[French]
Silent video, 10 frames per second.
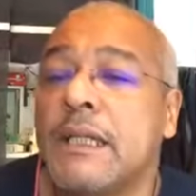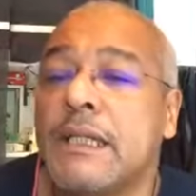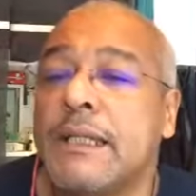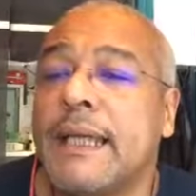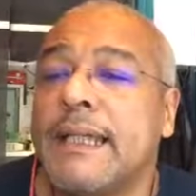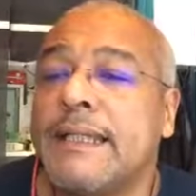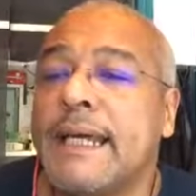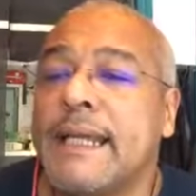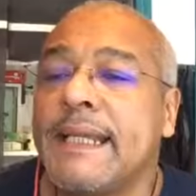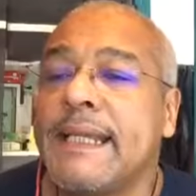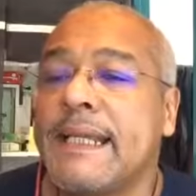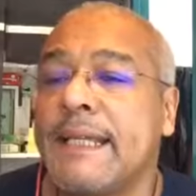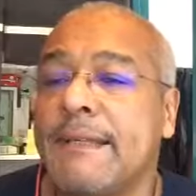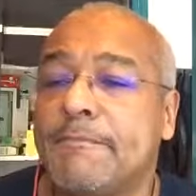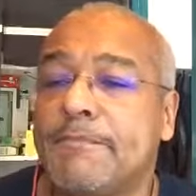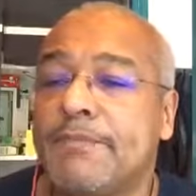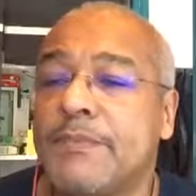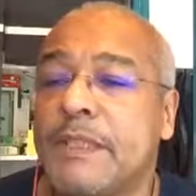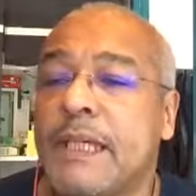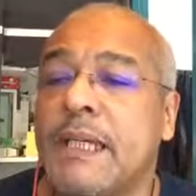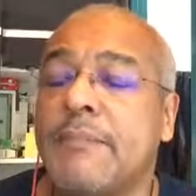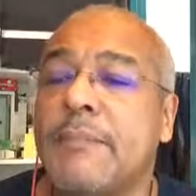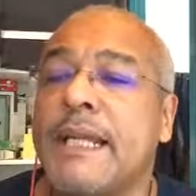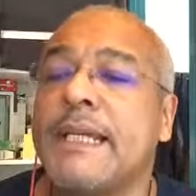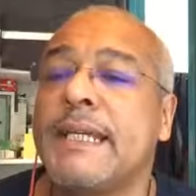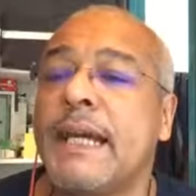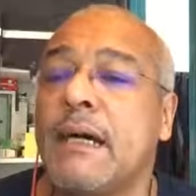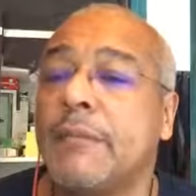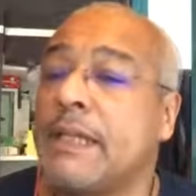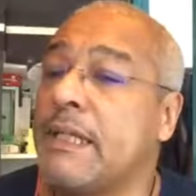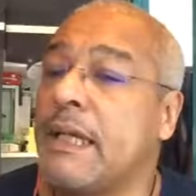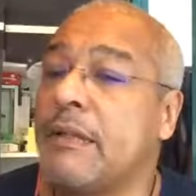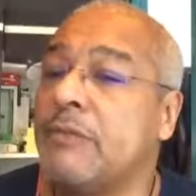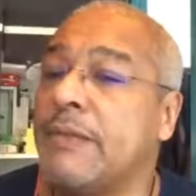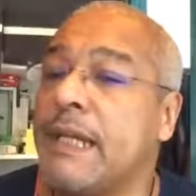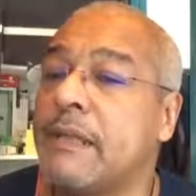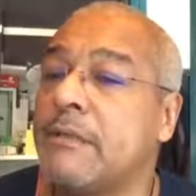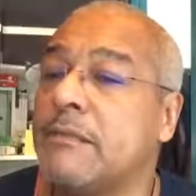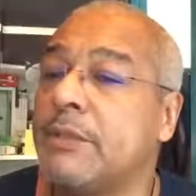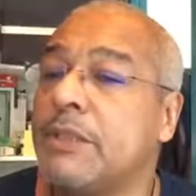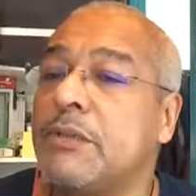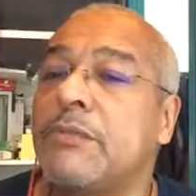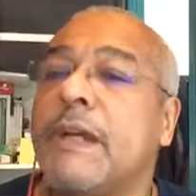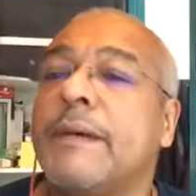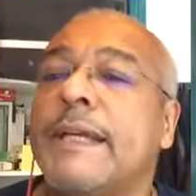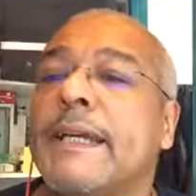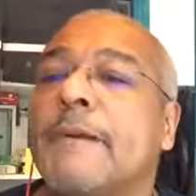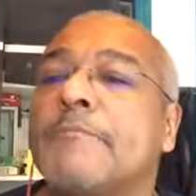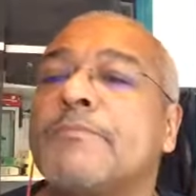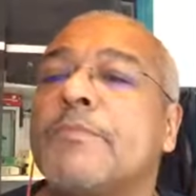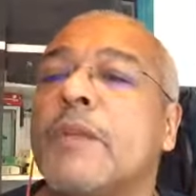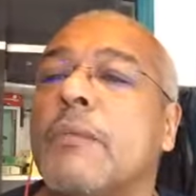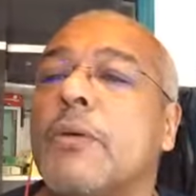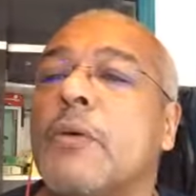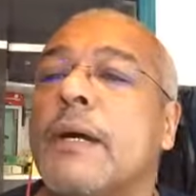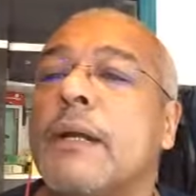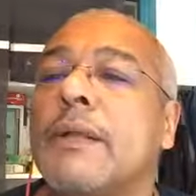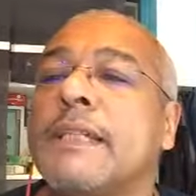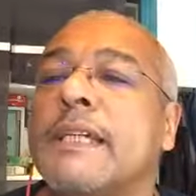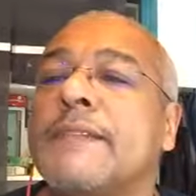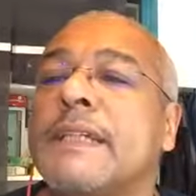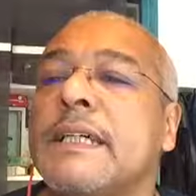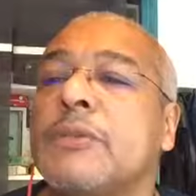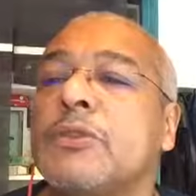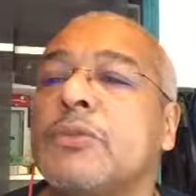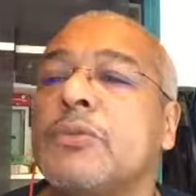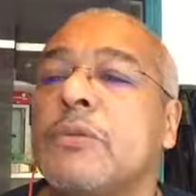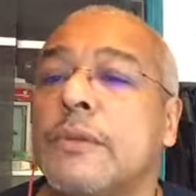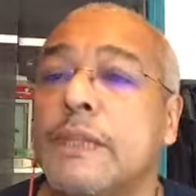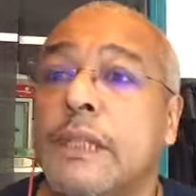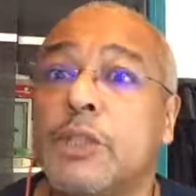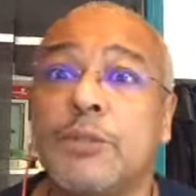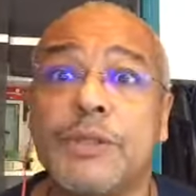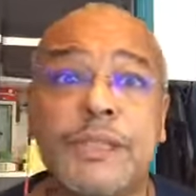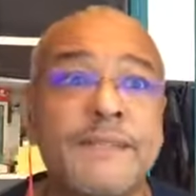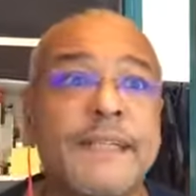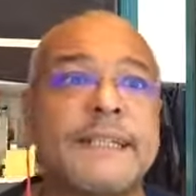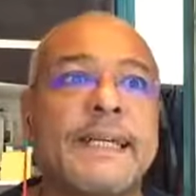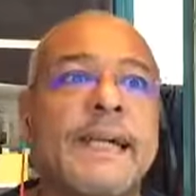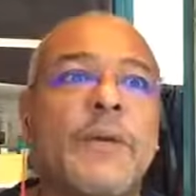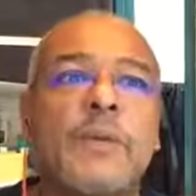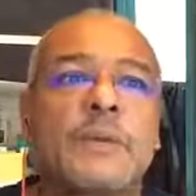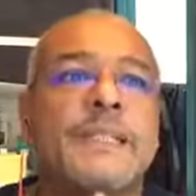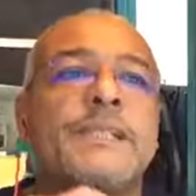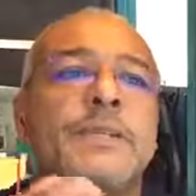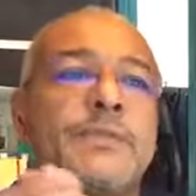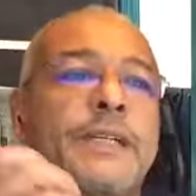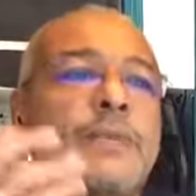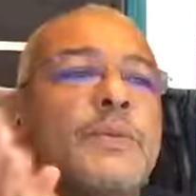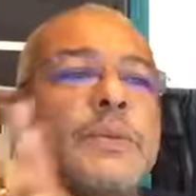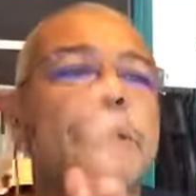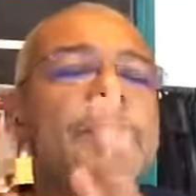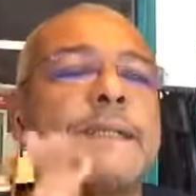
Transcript: Nathalie et Malika. Malika, nouvelle, petite nouvelle Malika. Bon, alors les anniversaires du jour. Joyeux anniversaire, oh, c'est dimanche 20 août.